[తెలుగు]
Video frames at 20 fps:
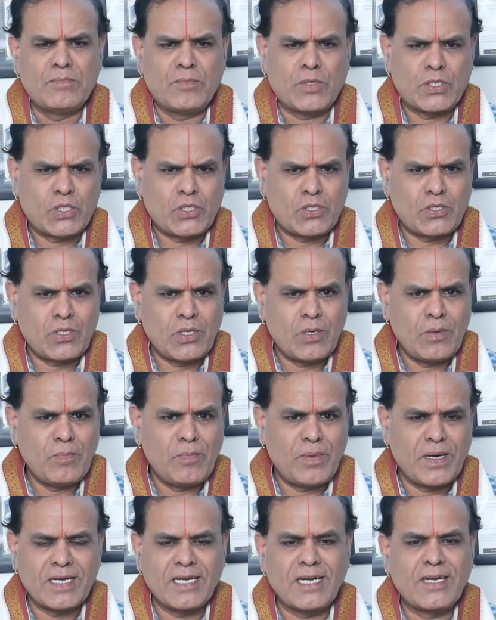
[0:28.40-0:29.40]
మొత్తం
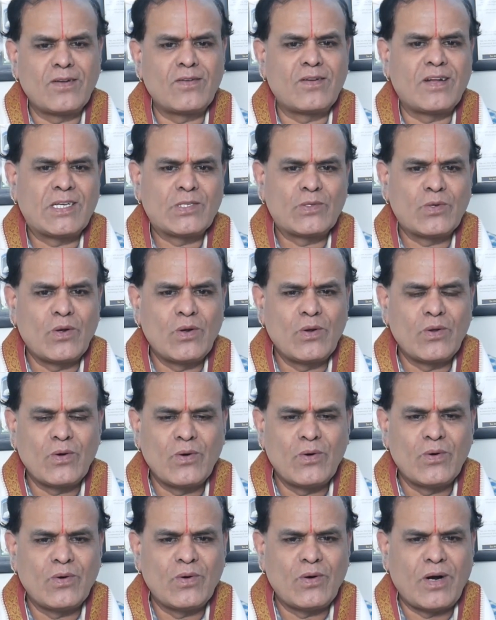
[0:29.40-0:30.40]
పన్నెండు రాసుల్లో
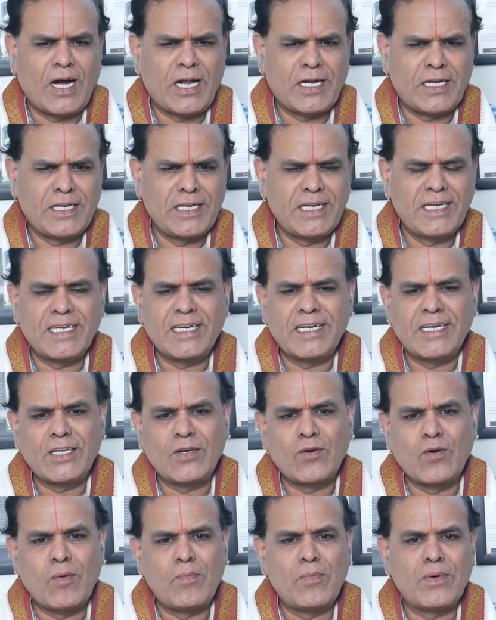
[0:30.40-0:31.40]

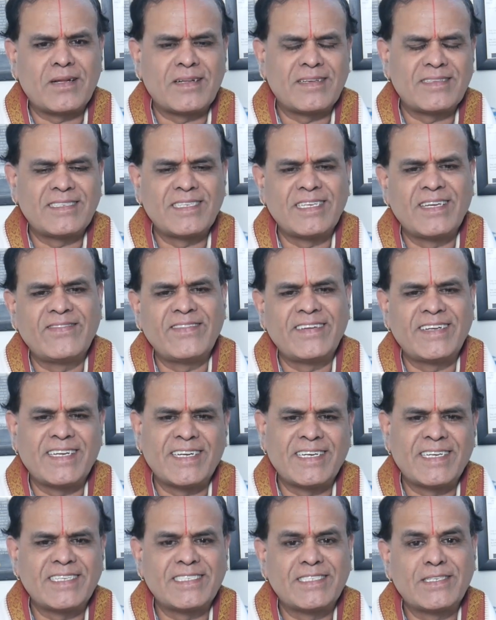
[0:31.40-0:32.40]
అన్నిటికంటే గొప్ప రాశి ఏమిటి
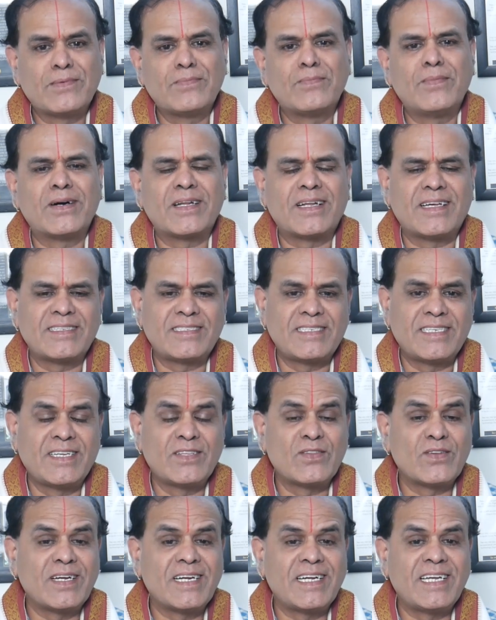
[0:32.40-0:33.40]
అంటే సింహరాశి
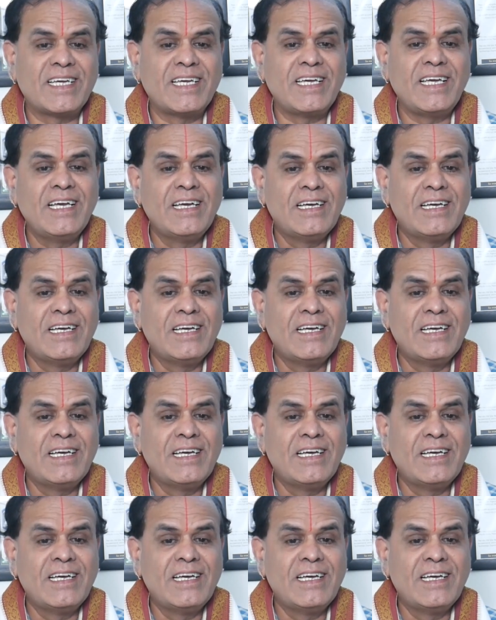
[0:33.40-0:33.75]
ఎందుకంటే